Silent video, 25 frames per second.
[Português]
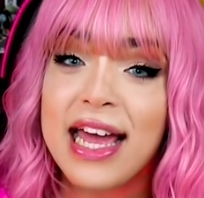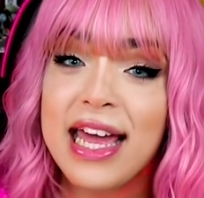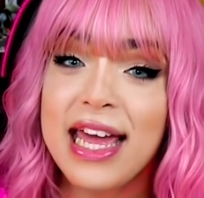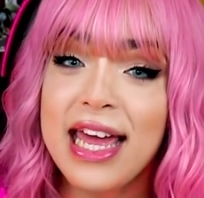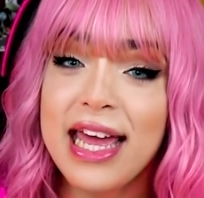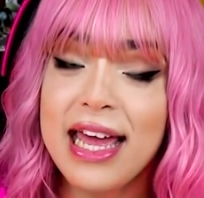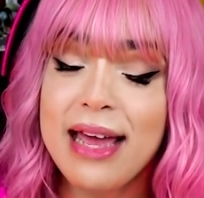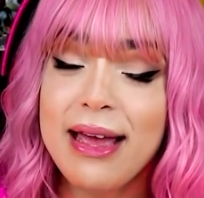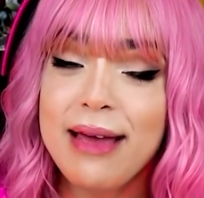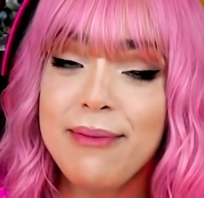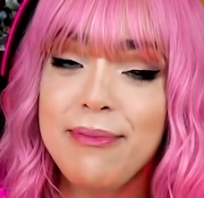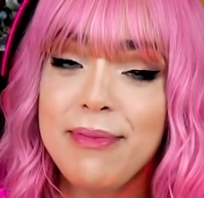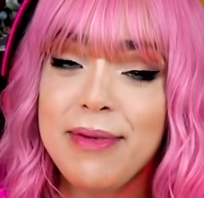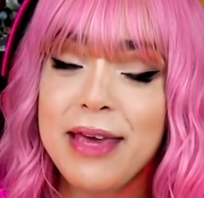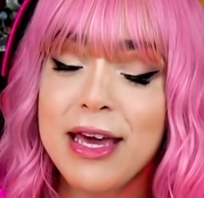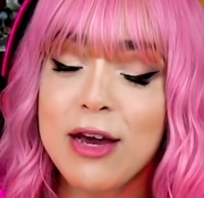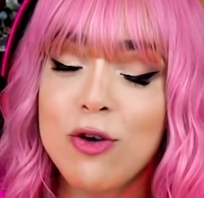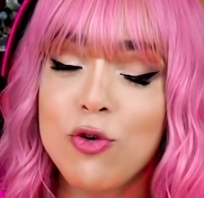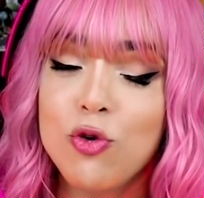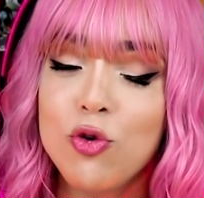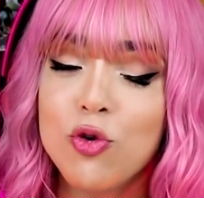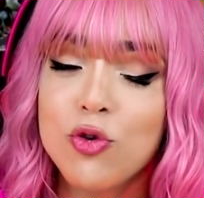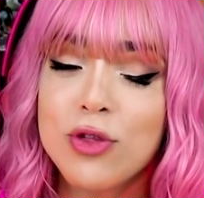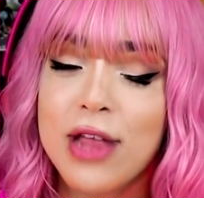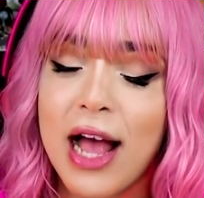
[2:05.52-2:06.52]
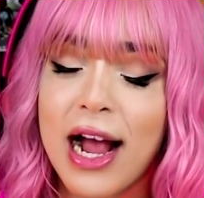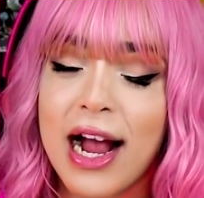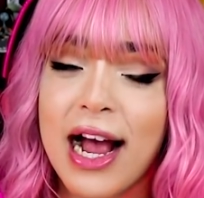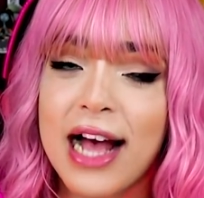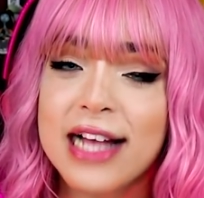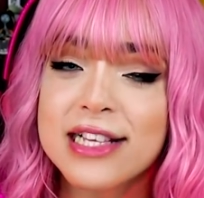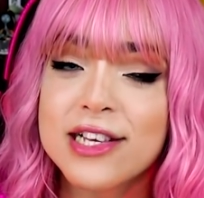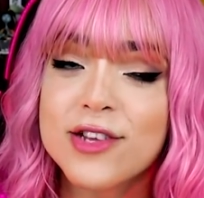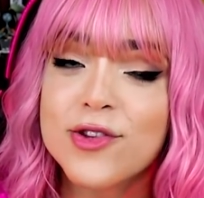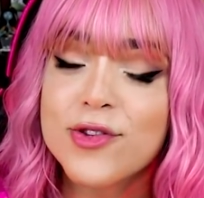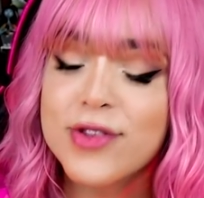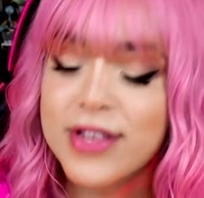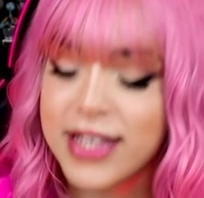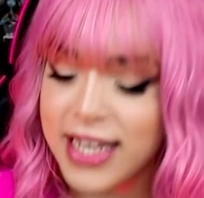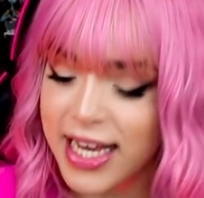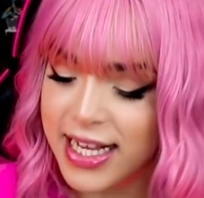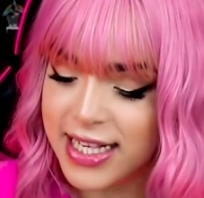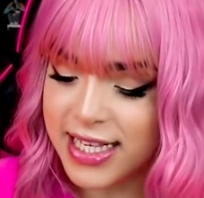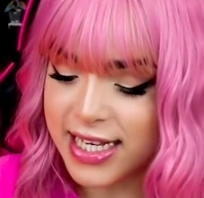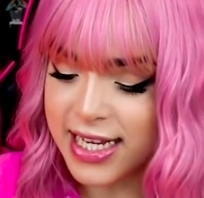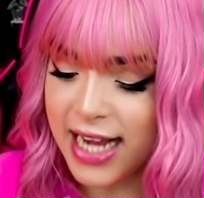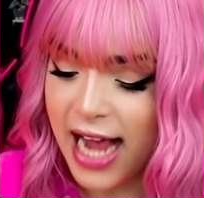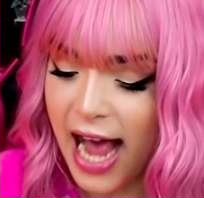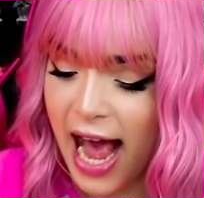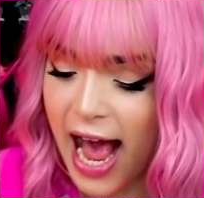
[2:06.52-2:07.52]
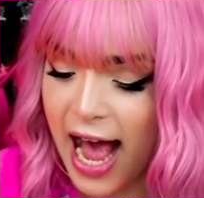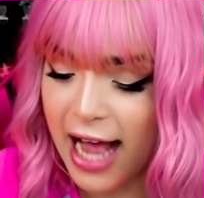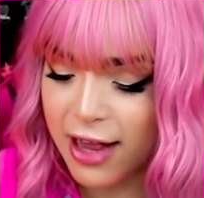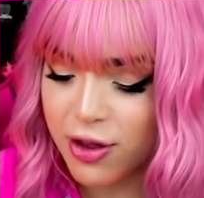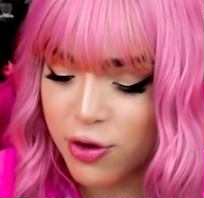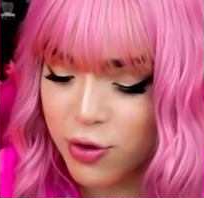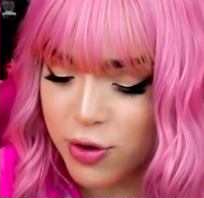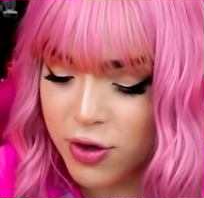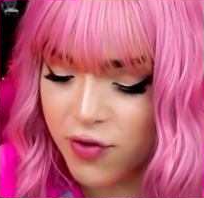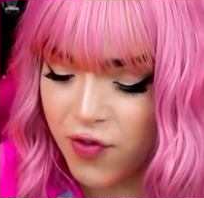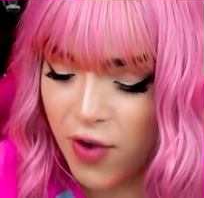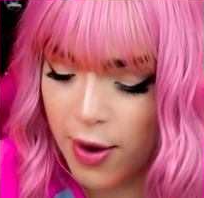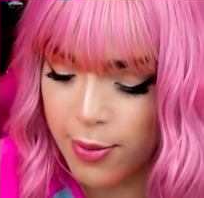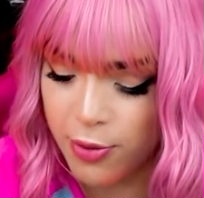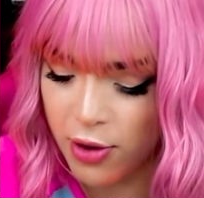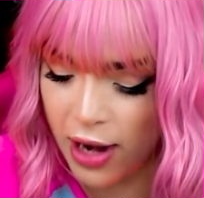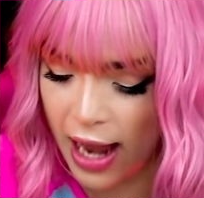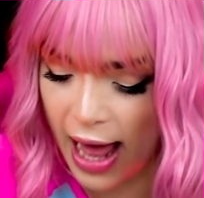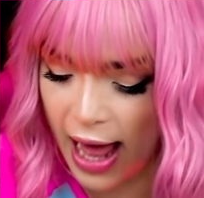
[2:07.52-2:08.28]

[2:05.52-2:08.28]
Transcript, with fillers: aí, amigo da Casa dos 13 Gatos. Vamos